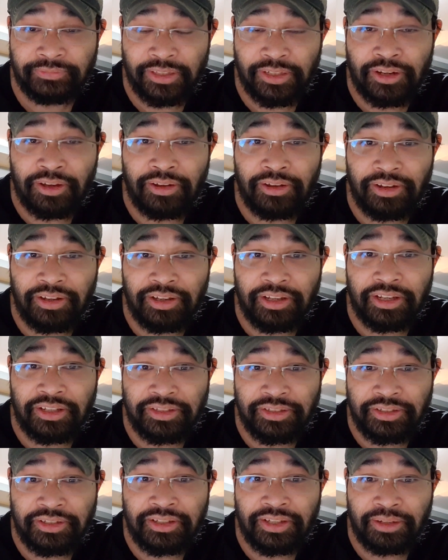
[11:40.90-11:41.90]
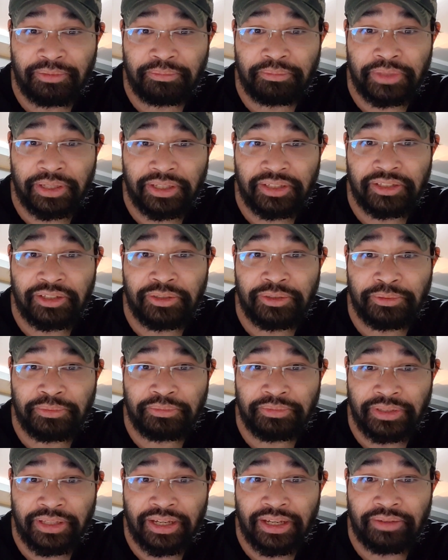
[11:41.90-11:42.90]
và đó là cái sự khác biệt giữa
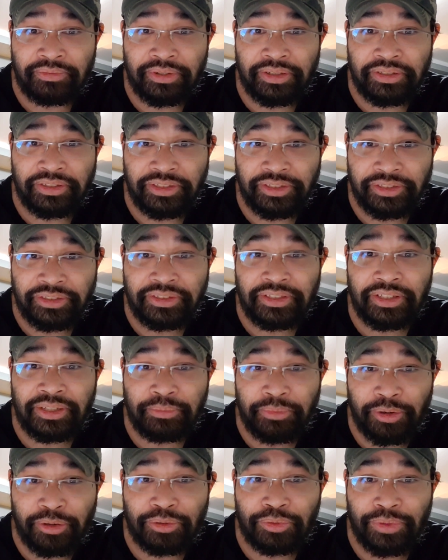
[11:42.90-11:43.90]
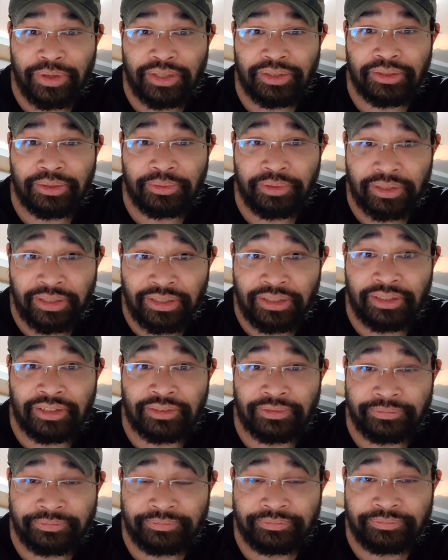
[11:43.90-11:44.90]
chúng ta và những cái bọn ngoại tộc
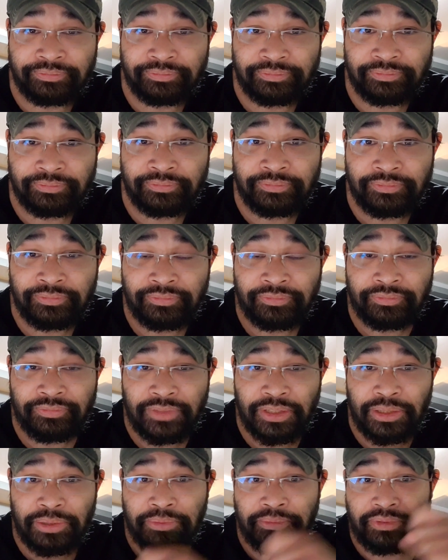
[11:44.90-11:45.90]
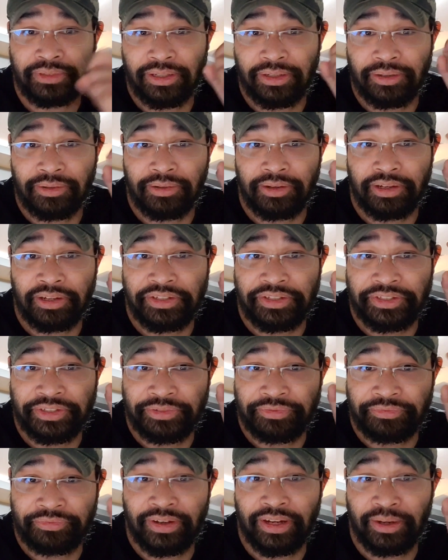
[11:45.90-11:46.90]
kia thì chúng ta có cái
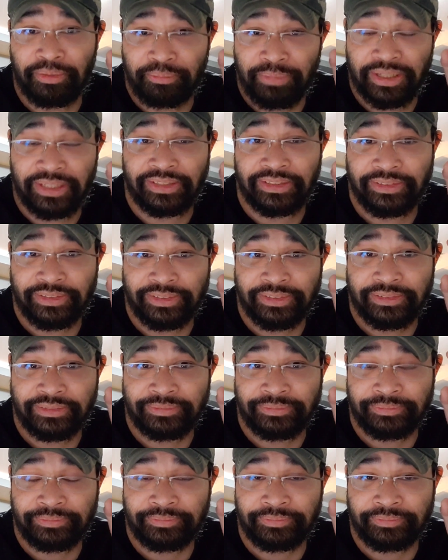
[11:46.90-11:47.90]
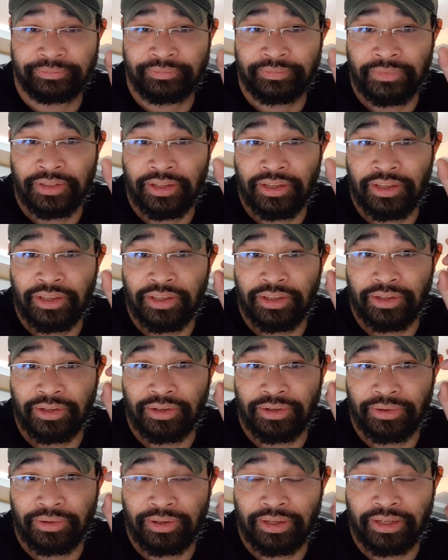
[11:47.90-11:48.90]
sự văn minh
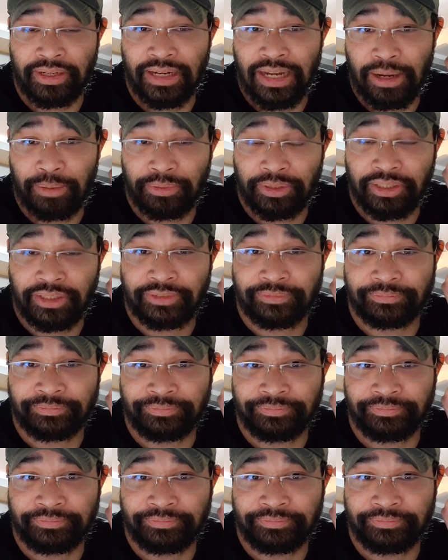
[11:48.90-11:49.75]
có cái đạo đức